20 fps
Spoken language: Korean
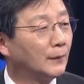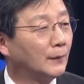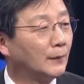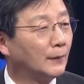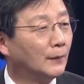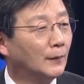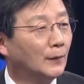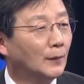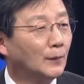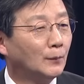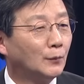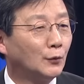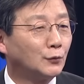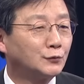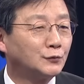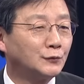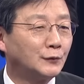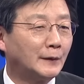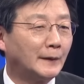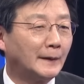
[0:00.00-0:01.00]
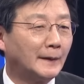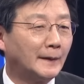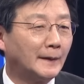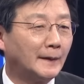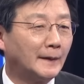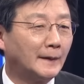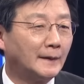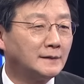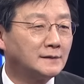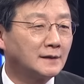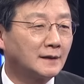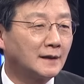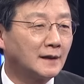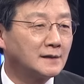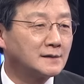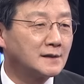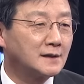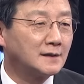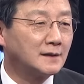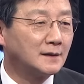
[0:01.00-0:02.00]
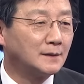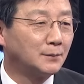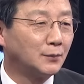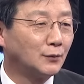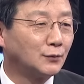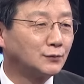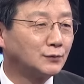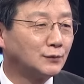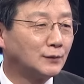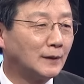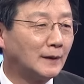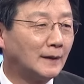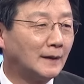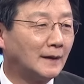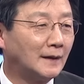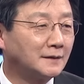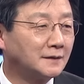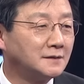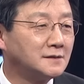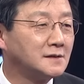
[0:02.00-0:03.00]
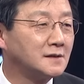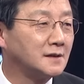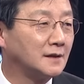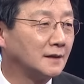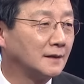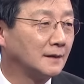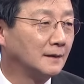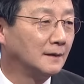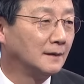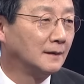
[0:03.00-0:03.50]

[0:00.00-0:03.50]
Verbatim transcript: 보수. 음. 보수인데 이제까지 보수가 하던 식,